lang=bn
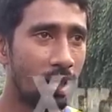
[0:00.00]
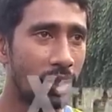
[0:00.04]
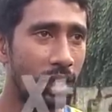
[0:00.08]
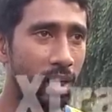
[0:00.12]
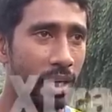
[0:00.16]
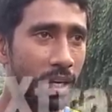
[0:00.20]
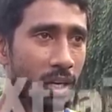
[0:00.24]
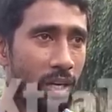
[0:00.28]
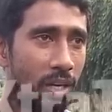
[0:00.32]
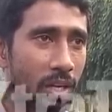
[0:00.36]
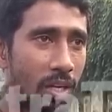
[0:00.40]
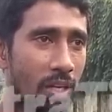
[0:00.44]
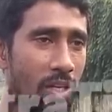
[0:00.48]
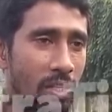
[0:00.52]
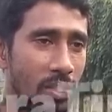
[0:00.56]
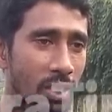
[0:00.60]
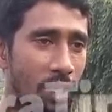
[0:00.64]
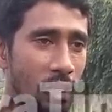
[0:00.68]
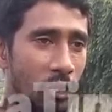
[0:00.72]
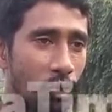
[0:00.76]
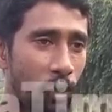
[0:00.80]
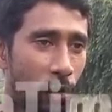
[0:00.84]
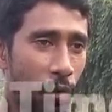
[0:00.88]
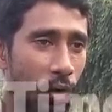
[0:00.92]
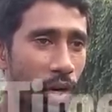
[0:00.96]
তা ইজি
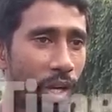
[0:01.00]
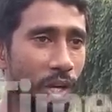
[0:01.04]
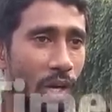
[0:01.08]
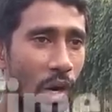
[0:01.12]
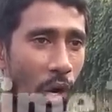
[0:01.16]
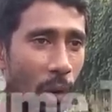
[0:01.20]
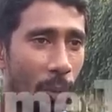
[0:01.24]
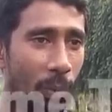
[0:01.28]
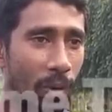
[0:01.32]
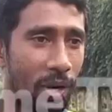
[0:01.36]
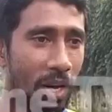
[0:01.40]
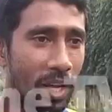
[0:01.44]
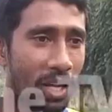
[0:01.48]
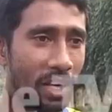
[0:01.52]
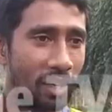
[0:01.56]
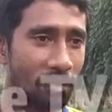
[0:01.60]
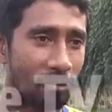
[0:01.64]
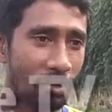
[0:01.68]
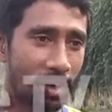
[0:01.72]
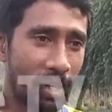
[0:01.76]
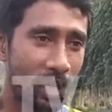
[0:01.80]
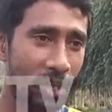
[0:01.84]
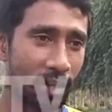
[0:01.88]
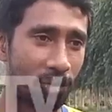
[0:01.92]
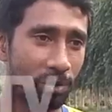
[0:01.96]
কোনোটাই হবে না
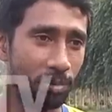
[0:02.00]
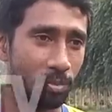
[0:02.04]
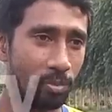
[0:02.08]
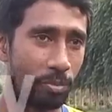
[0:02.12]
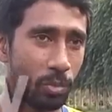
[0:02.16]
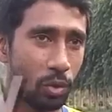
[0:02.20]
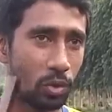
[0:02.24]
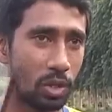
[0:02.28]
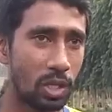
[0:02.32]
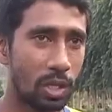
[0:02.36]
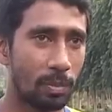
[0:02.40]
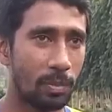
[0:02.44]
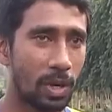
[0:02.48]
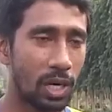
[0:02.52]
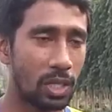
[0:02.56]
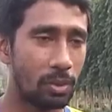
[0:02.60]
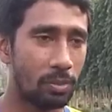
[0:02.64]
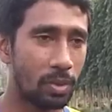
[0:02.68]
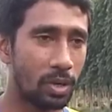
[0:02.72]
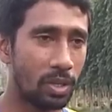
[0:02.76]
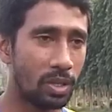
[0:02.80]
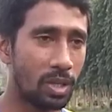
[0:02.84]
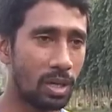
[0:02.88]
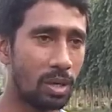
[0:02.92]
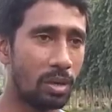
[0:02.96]
মানে প্রত্যেক
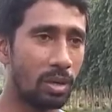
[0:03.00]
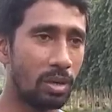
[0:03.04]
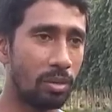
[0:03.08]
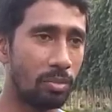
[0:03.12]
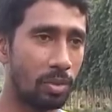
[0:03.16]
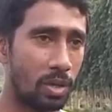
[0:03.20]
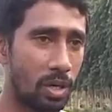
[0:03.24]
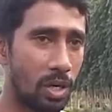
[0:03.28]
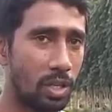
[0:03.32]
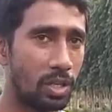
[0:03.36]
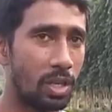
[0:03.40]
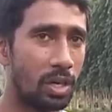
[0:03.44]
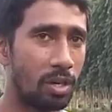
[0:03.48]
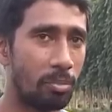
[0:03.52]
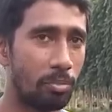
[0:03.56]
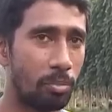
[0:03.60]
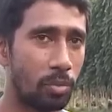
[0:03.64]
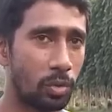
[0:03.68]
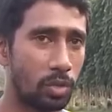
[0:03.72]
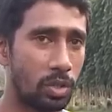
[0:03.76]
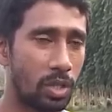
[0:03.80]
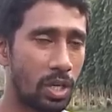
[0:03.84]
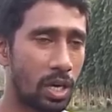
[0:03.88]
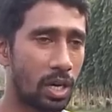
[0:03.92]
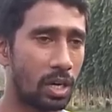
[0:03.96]
ব্যাটসম্যানকে মানে নিজের
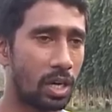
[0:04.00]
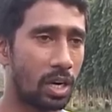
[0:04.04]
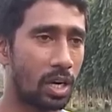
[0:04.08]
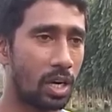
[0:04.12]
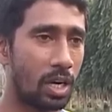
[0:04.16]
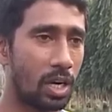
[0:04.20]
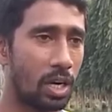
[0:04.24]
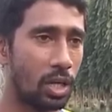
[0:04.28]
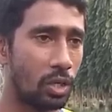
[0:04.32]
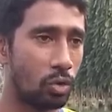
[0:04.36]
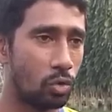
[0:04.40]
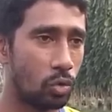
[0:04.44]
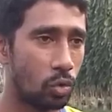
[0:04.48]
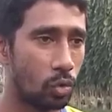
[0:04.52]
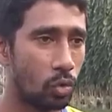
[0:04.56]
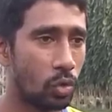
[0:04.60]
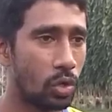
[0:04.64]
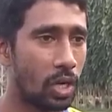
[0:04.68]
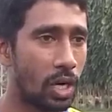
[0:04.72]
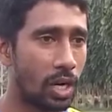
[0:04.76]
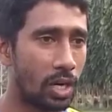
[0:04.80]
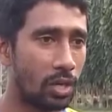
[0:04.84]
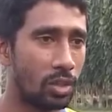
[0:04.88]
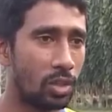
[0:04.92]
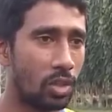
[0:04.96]
প্রত্যেক একটা রানের জন্য
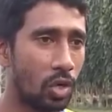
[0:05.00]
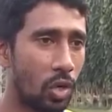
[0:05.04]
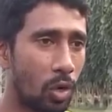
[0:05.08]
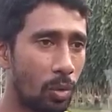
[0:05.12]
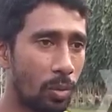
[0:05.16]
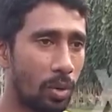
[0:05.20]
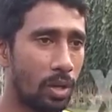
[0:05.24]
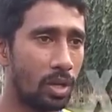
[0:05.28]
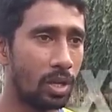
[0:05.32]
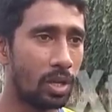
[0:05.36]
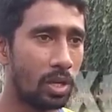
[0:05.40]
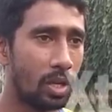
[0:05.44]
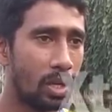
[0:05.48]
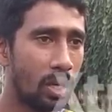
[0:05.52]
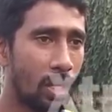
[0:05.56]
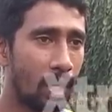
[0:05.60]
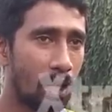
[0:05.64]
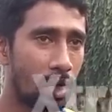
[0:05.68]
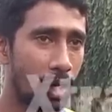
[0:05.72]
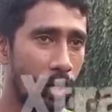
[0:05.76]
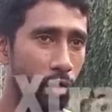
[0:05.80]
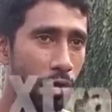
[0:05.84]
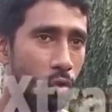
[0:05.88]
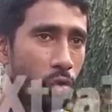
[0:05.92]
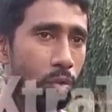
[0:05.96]
খাটতে হবে
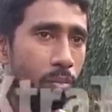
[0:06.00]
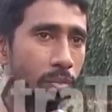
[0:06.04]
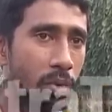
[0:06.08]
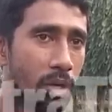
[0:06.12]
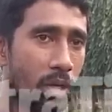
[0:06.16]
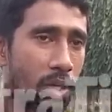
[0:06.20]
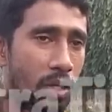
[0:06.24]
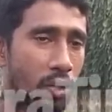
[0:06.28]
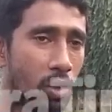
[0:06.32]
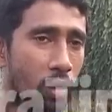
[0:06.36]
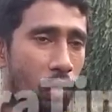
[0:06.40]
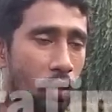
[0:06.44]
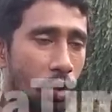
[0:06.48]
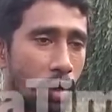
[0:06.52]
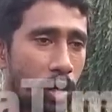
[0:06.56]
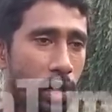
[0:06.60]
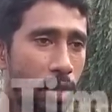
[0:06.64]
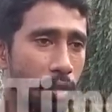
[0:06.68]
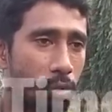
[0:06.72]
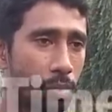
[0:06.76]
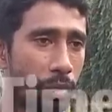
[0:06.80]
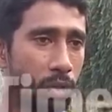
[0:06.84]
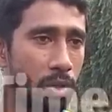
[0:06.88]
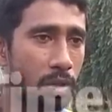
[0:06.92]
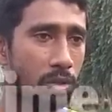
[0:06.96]
কিন্তু মানে যতখানি
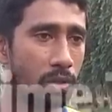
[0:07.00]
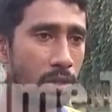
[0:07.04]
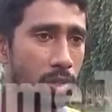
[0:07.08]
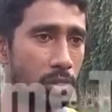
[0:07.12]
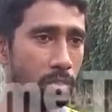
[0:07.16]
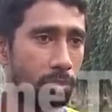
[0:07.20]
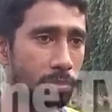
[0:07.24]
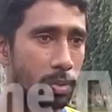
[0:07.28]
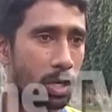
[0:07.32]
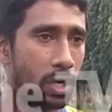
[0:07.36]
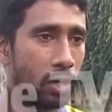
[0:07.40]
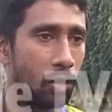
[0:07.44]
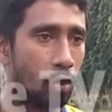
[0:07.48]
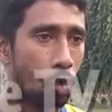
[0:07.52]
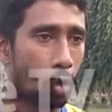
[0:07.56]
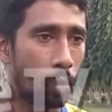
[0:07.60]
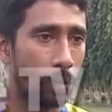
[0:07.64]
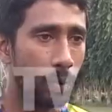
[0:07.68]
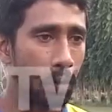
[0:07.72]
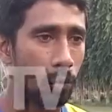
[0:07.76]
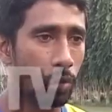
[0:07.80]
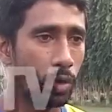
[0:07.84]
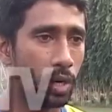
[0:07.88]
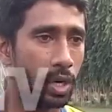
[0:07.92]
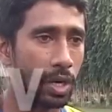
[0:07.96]
তুমি স্পেন্ড
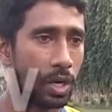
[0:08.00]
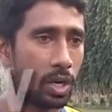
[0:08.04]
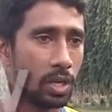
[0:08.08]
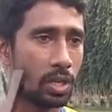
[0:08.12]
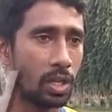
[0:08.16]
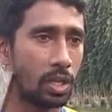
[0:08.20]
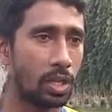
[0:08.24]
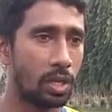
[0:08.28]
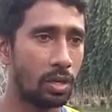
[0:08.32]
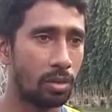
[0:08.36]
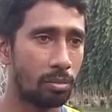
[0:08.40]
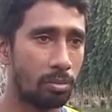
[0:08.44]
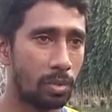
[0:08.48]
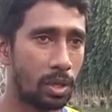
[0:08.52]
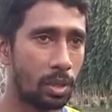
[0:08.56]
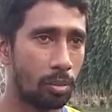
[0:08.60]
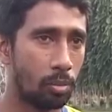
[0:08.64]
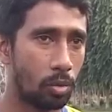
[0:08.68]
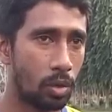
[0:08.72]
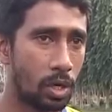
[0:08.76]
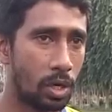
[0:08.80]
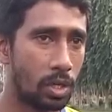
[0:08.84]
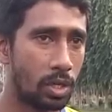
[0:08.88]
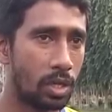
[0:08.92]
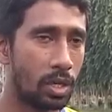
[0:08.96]
করবে উইকেটে তাদের মানে
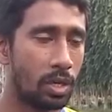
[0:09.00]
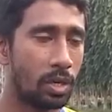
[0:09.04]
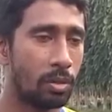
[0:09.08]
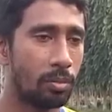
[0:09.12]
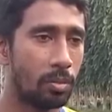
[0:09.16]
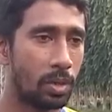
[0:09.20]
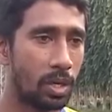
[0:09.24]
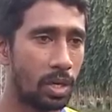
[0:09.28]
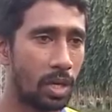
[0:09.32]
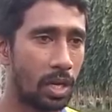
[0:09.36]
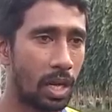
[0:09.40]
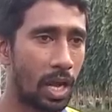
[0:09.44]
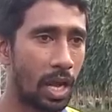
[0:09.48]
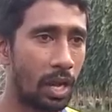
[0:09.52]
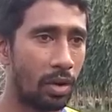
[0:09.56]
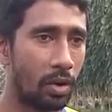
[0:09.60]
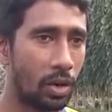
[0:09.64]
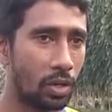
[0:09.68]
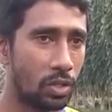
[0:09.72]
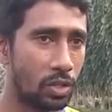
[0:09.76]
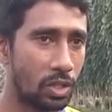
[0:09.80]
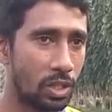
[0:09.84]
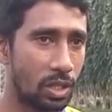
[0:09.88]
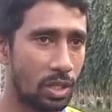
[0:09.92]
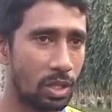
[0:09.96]
বোলারদের মানে
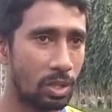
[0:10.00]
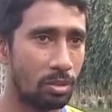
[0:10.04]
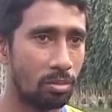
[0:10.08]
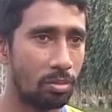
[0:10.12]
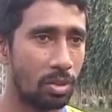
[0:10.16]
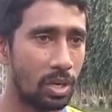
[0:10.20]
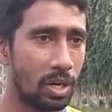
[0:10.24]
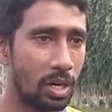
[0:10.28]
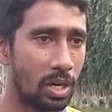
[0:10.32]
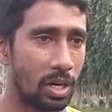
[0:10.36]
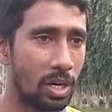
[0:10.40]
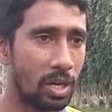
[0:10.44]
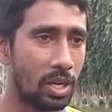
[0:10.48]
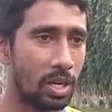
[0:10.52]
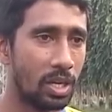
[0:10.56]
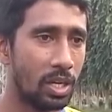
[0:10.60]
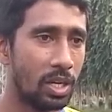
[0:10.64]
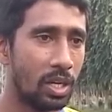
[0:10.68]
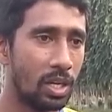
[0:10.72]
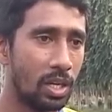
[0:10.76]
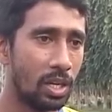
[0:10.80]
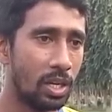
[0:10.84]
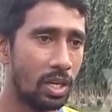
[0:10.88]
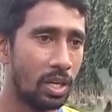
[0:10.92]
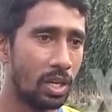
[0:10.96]
অ্যাগ্রেশন বা
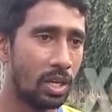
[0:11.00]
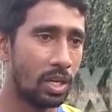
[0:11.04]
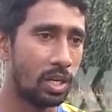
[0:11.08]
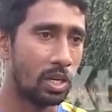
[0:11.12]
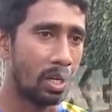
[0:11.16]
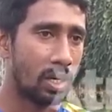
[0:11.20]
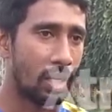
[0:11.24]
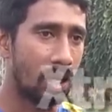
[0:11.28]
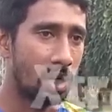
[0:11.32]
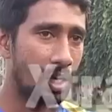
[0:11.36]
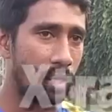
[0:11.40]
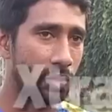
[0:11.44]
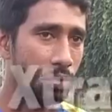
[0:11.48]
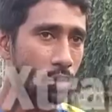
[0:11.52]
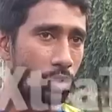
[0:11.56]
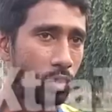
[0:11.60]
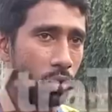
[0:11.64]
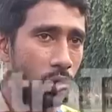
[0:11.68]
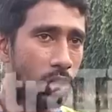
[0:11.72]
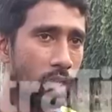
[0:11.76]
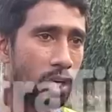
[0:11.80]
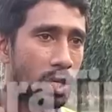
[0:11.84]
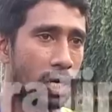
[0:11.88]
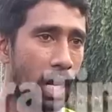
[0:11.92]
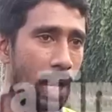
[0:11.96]

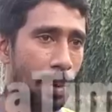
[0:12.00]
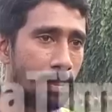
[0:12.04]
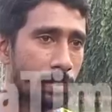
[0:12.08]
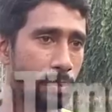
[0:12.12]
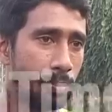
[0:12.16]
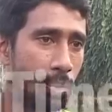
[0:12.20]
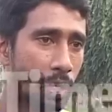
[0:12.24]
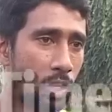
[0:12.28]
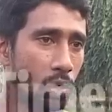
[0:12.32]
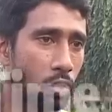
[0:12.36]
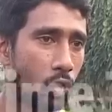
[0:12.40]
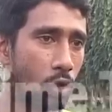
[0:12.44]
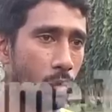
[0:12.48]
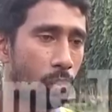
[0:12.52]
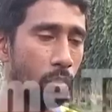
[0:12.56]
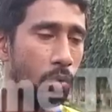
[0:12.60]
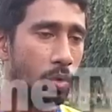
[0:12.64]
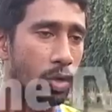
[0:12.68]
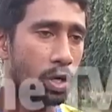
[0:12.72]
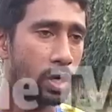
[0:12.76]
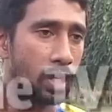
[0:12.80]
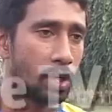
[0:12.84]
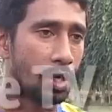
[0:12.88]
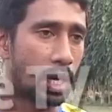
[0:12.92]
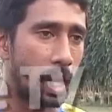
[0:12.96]
যতখানি টাইম স্পেন্ড করবে
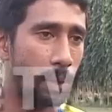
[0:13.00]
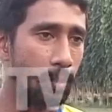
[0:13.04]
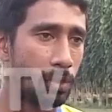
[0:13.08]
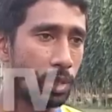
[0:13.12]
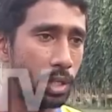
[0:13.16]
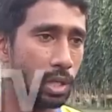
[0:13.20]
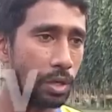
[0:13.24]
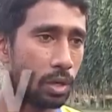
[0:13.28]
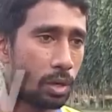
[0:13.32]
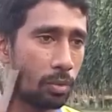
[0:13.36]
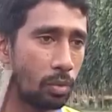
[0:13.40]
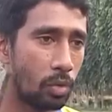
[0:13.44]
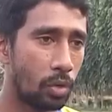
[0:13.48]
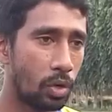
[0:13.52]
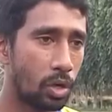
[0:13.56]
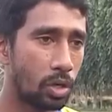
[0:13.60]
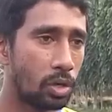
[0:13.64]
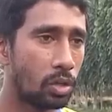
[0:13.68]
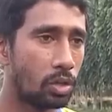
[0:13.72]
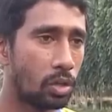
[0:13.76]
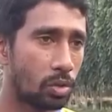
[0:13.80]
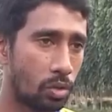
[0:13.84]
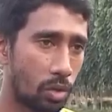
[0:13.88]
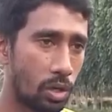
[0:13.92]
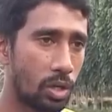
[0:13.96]
উইকেট টাইম দিতে পারবে উইকেটে
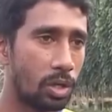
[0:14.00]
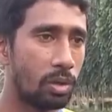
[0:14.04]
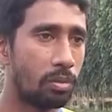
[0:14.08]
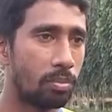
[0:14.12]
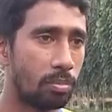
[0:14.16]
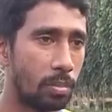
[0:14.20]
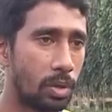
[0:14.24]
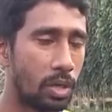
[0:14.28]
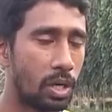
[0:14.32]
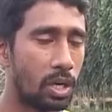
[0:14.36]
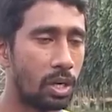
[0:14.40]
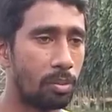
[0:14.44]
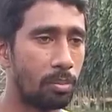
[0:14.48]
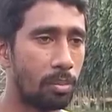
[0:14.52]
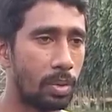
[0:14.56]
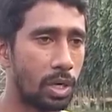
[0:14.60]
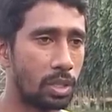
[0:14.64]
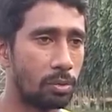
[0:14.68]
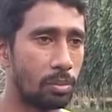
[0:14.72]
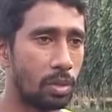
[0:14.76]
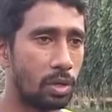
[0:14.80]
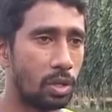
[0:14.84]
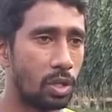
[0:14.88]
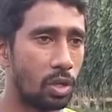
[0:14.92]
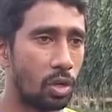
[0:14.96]
ততখানি বেটার
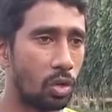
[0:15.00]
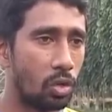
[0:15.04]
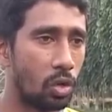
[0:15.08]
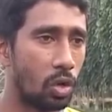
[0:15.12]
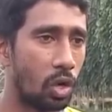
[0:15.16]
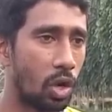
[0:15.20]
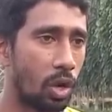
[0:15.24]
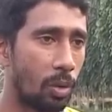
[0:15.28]
ব্যাটসম্যানদের জন্য